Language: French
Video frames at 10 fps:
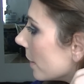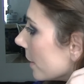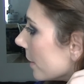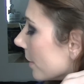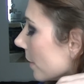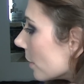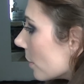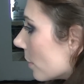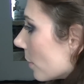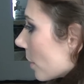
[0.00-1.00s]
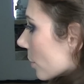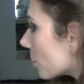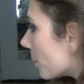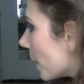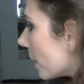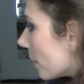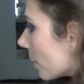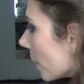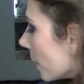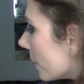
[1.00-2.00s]
Ici, on rajoute pas, on
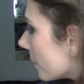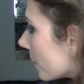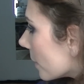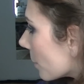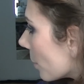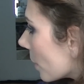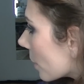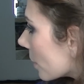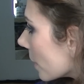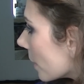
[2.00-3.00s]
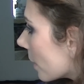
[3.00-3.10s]
la laisse et on prend à côté.